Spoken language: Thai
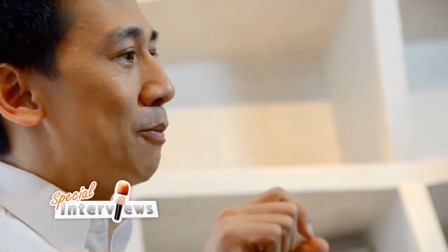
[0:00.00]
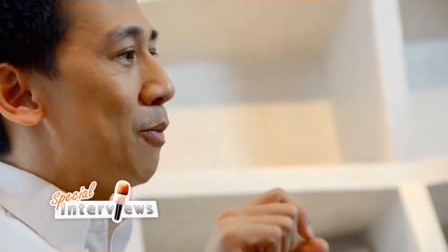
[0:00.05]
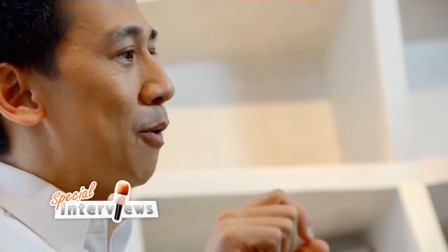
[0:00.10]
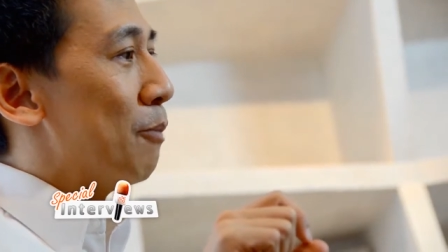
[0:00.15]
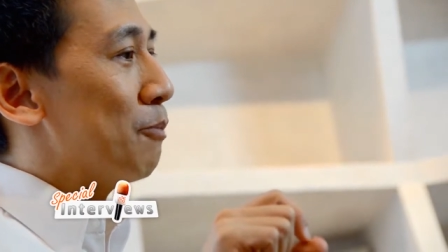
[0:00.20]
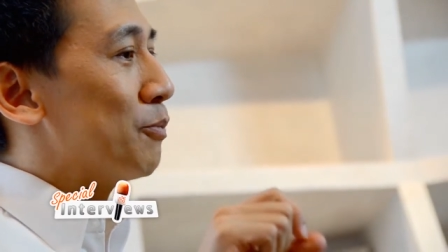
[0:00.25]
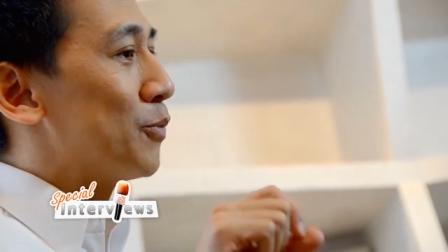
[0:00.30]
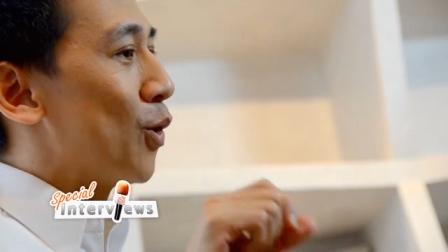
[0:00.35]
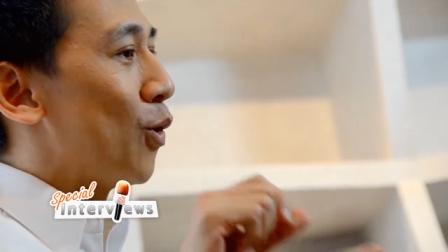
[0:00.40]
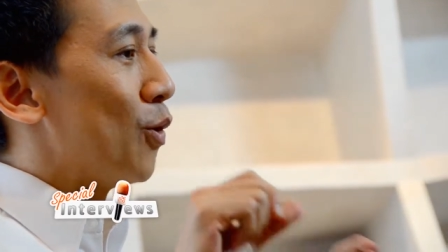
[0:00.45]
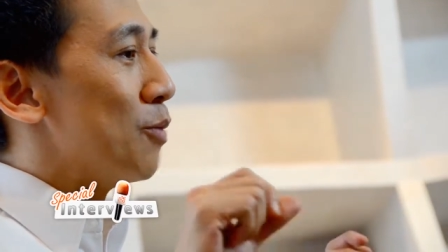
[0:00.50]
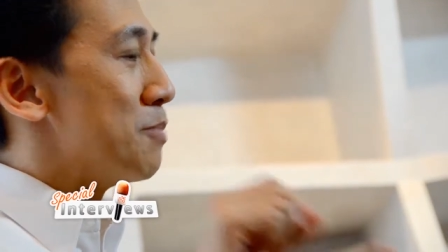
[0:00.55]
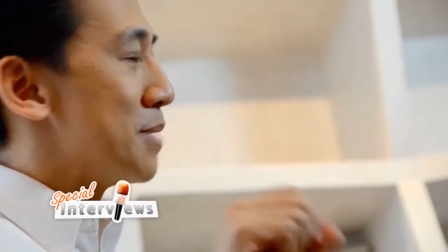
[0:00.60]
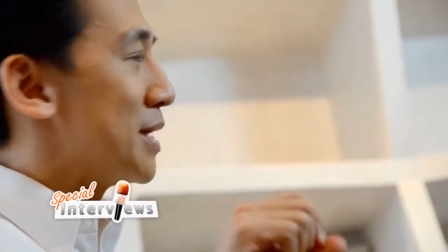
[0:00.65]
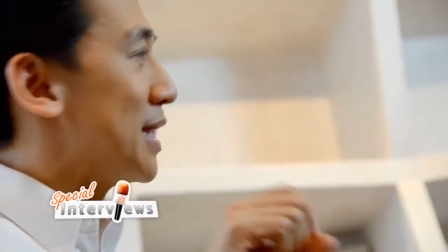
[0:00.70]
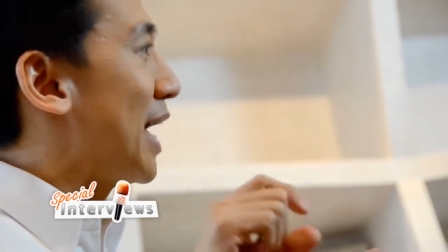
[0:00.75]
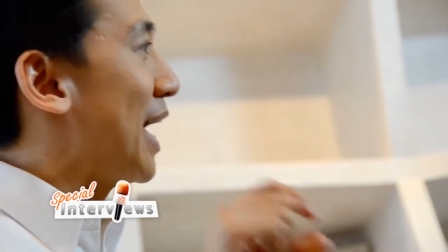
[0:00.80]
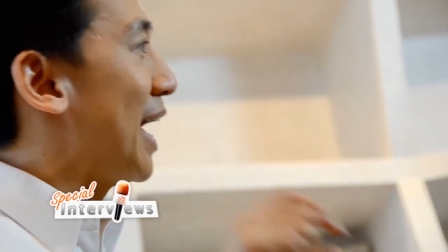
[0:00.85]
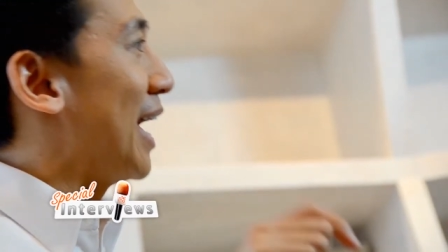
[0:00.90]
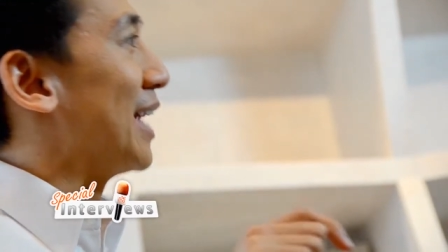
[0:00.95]
ผมทน
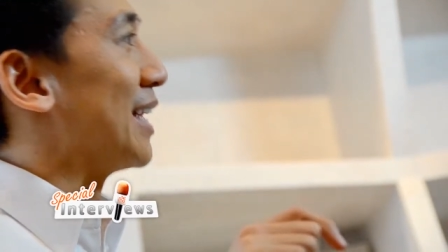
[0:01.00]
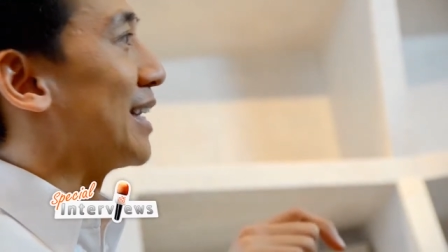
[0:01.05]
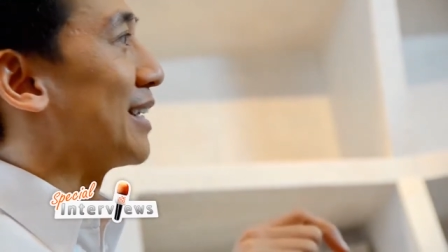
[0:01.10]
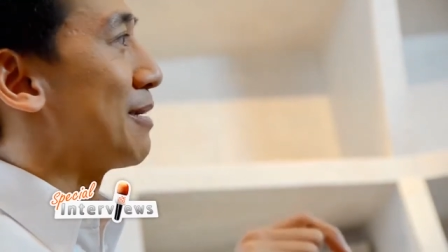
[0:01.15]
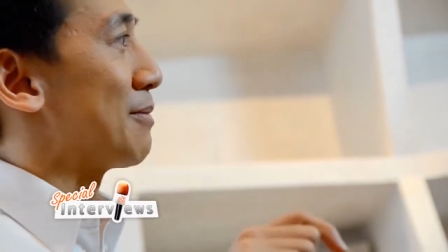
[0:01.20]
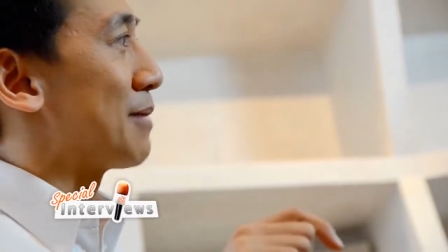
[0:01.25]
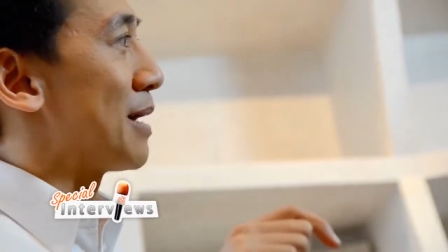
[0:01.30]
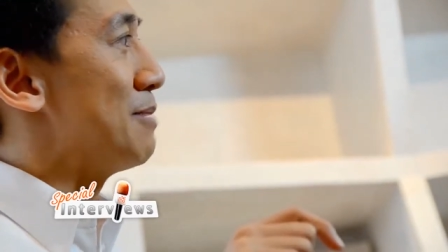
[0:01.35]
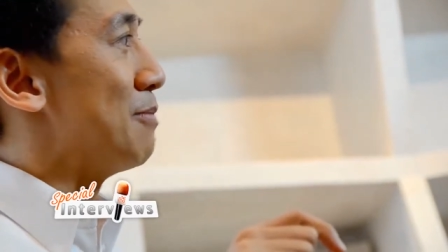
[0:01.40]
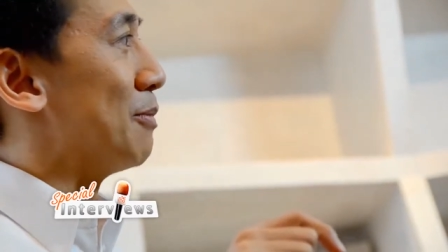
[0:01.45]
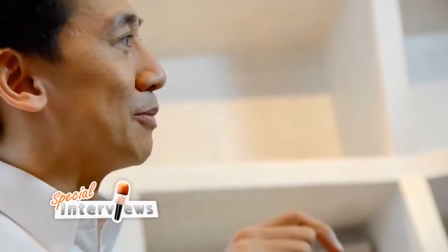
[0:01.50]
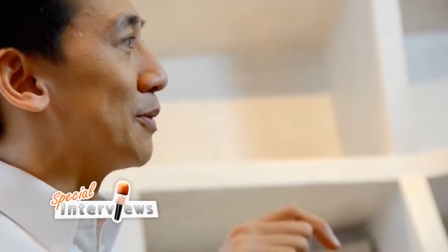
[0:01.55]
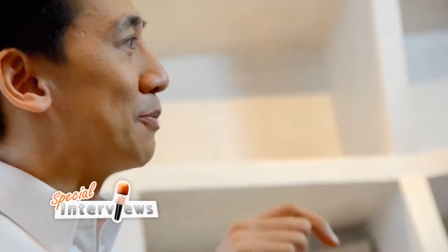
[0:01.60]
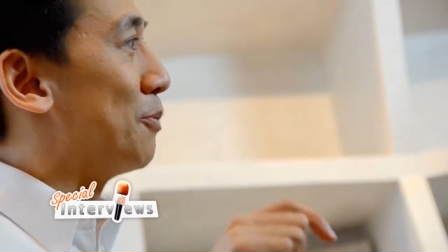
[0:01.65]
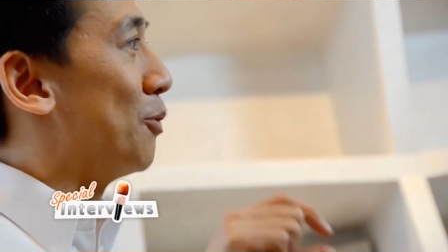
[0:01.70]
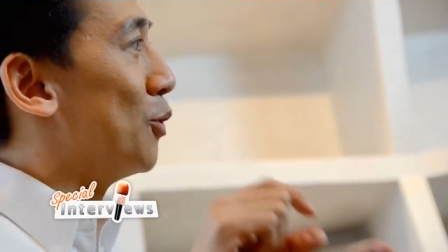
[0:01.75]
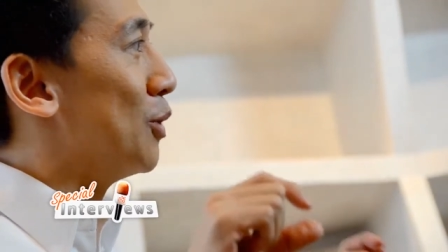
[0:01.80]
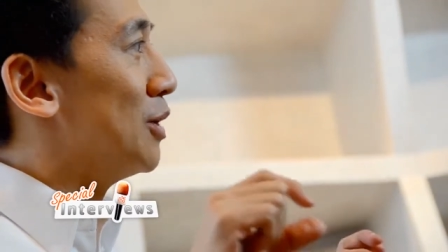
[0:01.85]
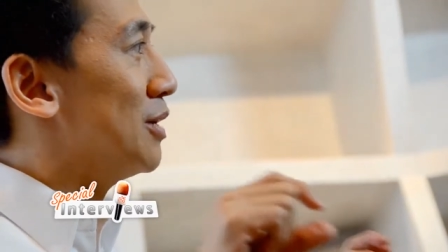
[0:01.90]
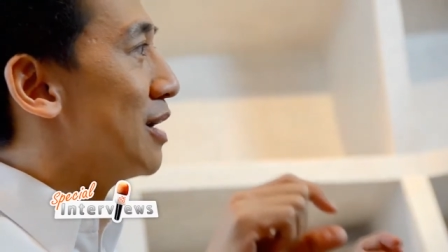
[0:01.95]
ไม่ได้กับการที่ผมจะ
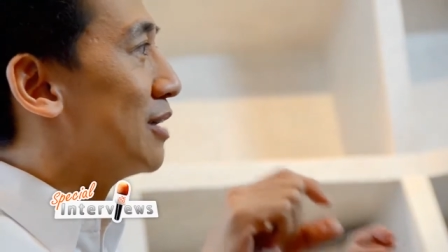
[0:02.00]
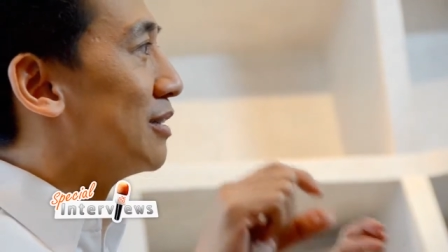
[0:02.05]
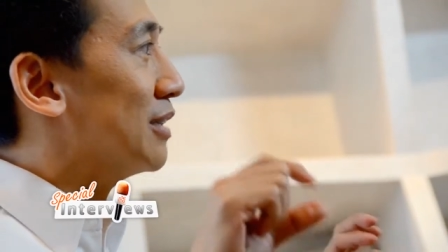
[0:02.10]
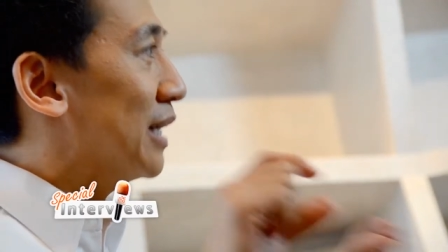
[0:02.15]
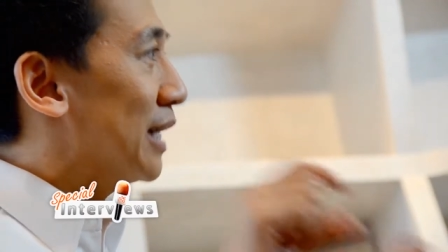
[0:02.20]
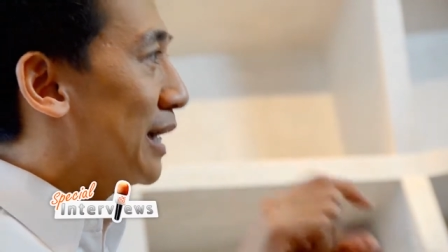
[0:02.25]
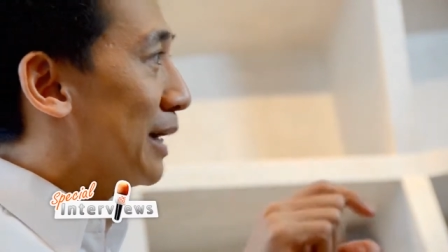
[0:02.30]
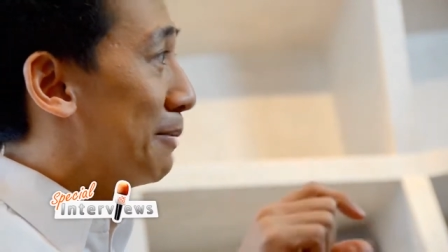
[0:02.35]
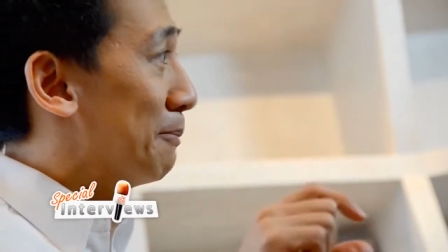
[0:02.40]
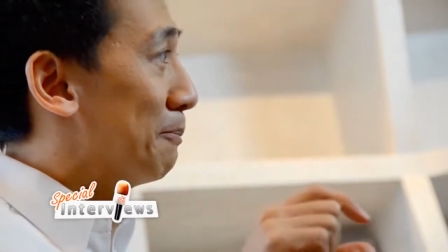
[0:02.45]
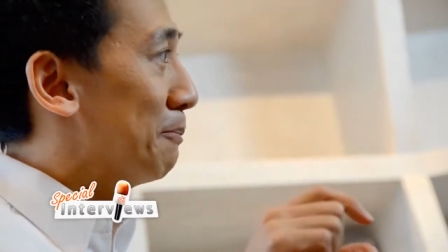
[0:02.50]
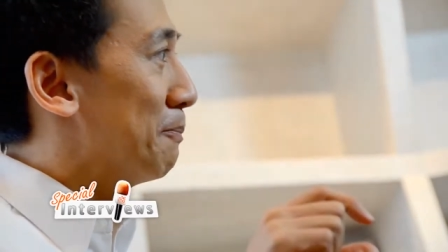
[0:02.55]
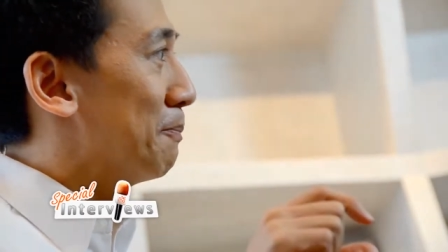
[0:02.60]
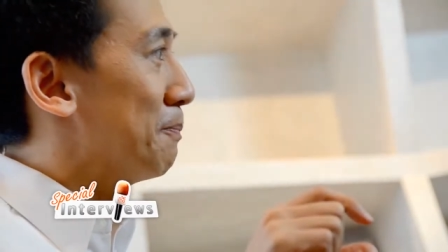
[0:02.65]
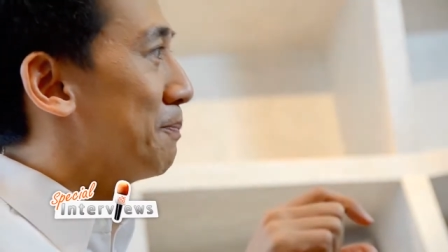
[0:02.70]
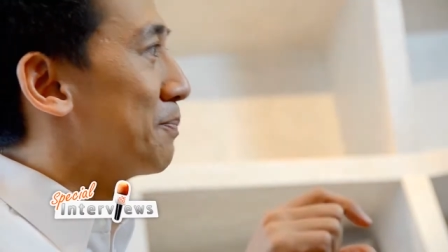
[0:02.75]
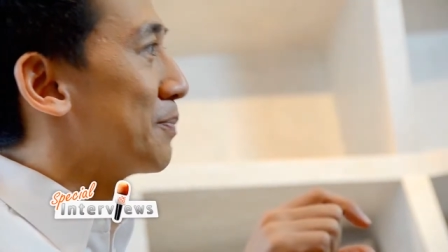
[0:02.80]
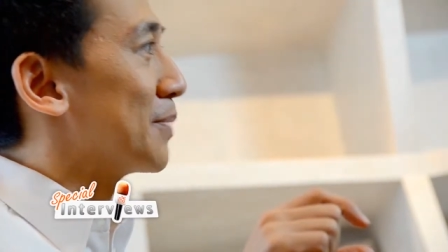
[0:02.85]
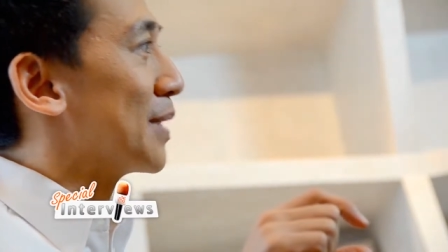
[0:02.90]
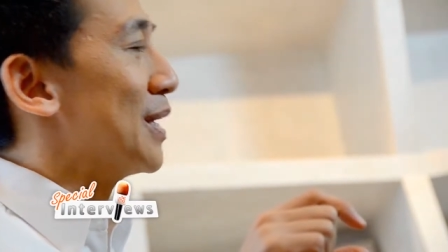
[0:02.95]
พูดเรื่องเดิม
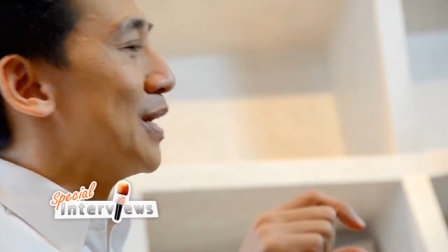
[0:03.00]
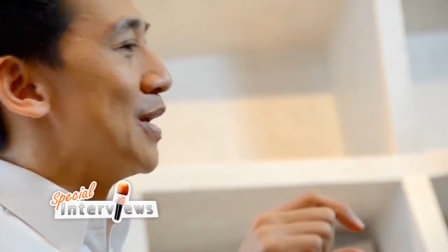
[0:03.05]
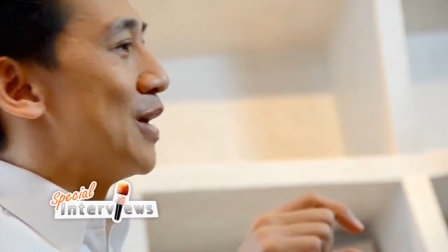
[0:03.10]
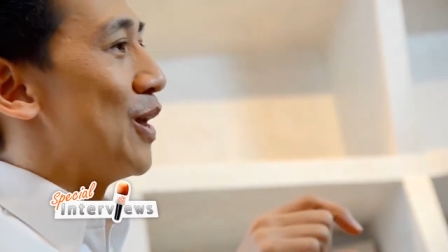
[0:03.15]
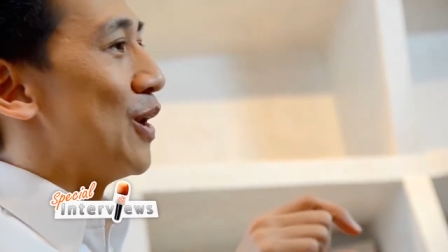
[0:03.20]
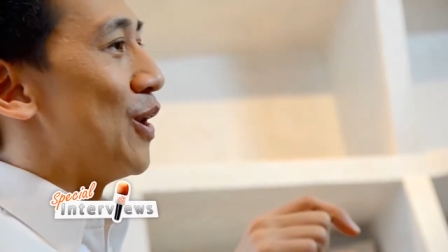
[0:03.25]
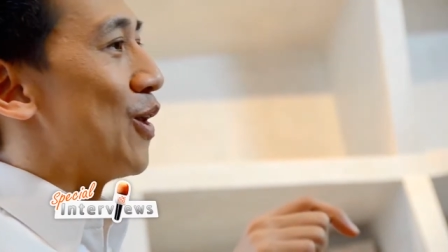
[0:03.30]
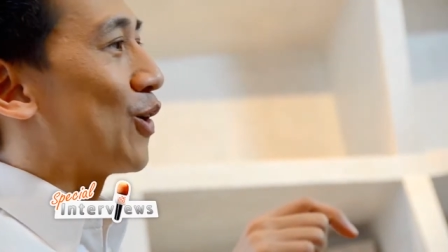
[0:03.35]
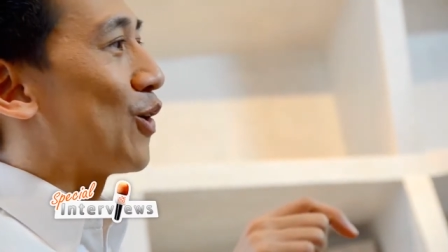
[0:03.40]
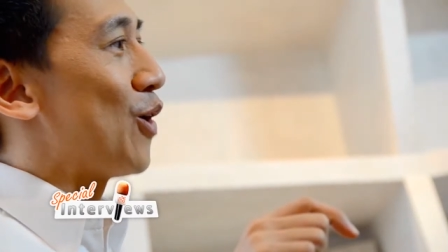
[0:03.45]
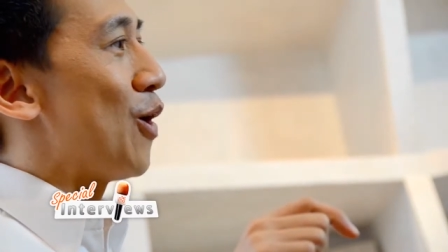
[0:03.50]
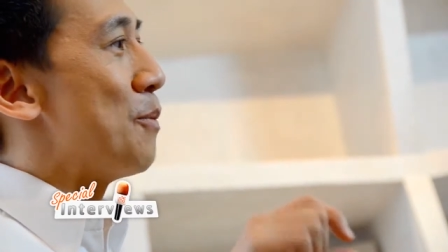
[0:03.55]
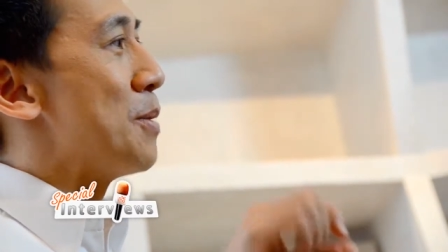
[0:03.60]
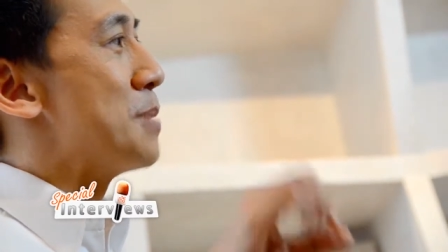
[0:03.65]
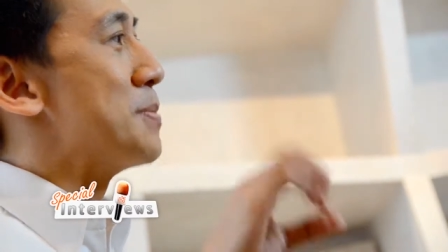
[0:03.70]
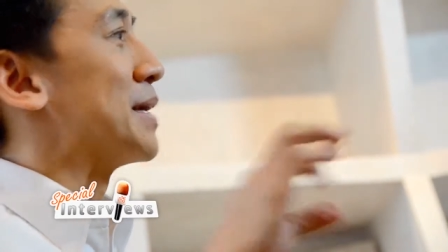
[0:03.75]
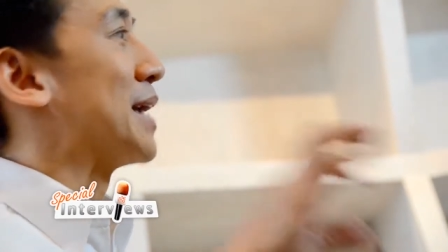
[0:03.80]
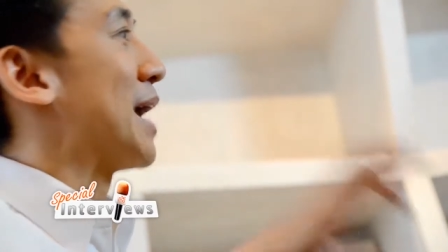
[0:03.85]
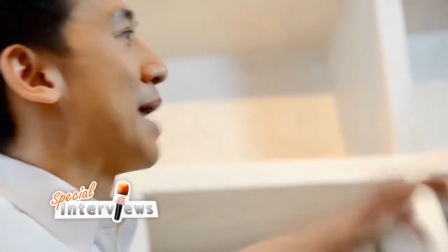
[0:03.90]
แล้วก็ไม่มี